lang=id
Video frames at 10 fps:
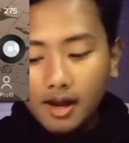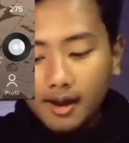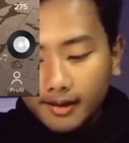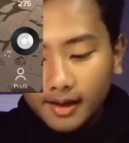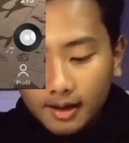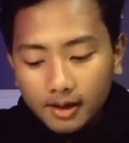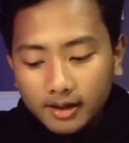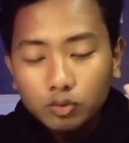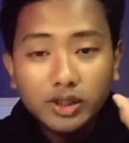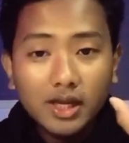Nah,
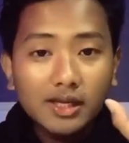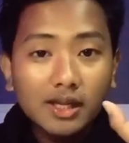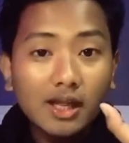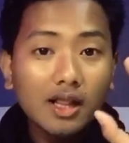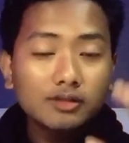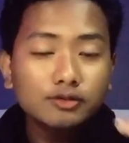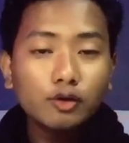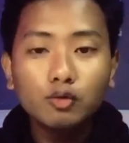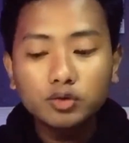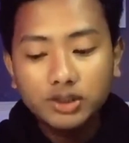itu dia adalah
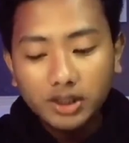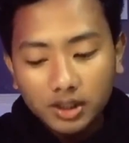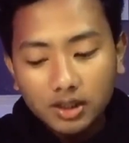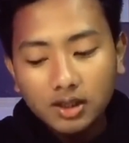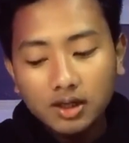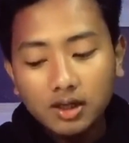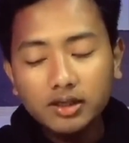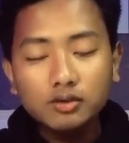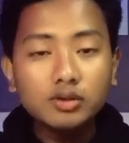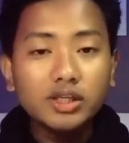solusi uh,
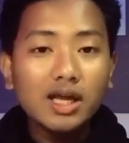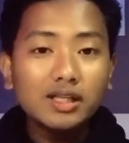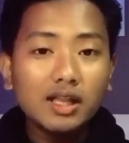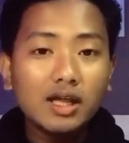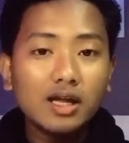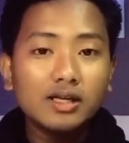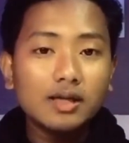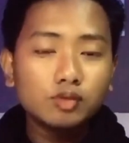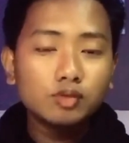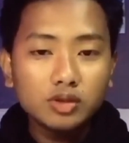itu dia adalah
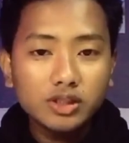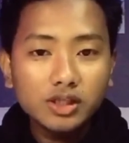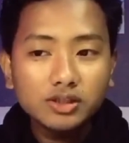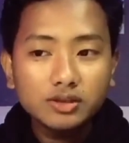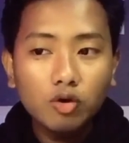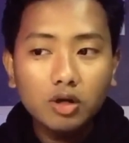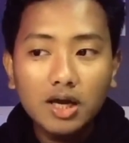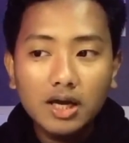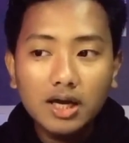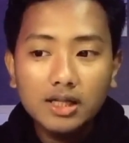enam solusi
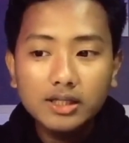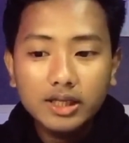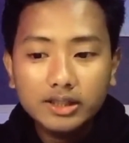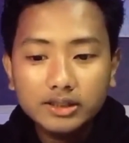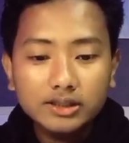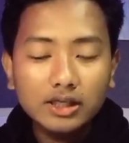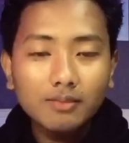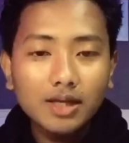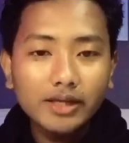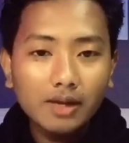semoga kalian
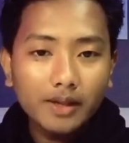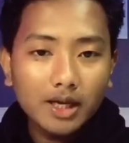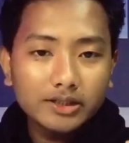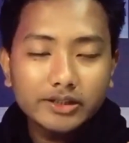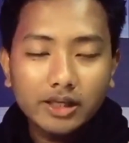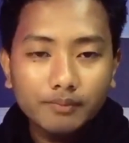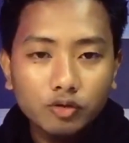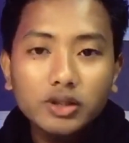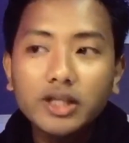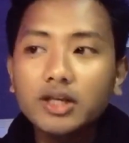keterima di aplikasi
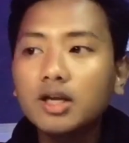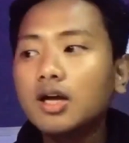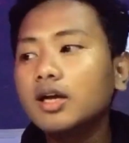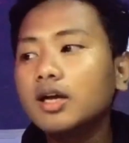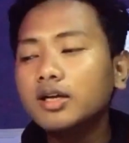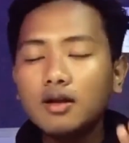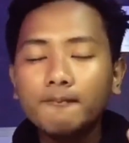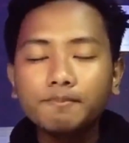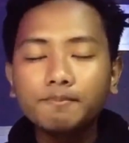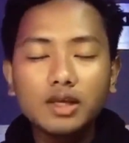Capcut. Uh,
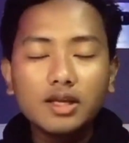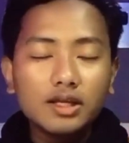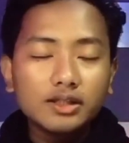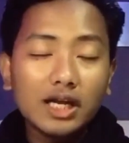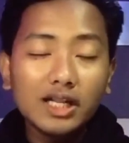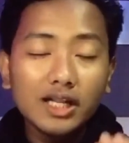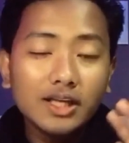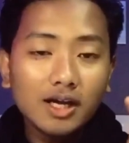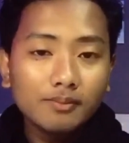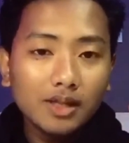kalian
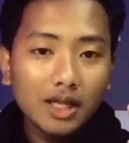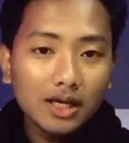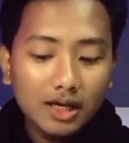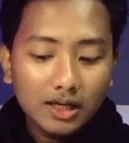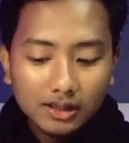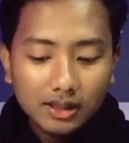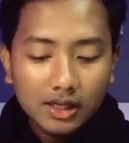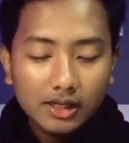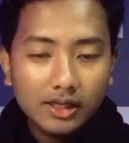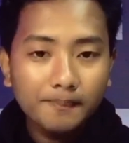jangan melanggar
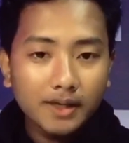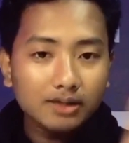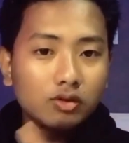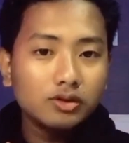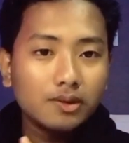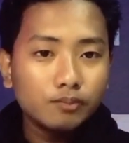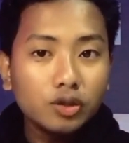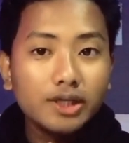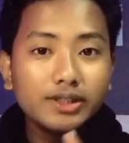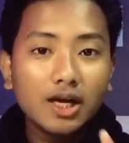dari peraturan captur
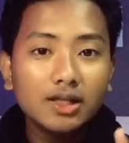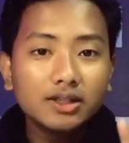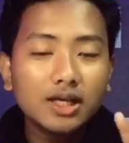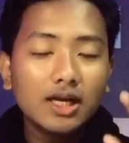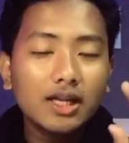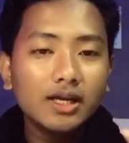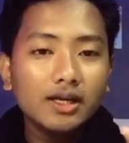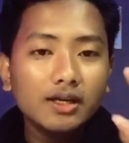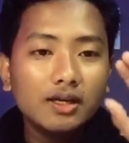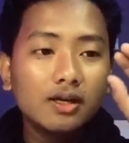dan jangan kalian
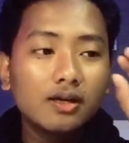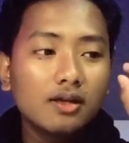uh,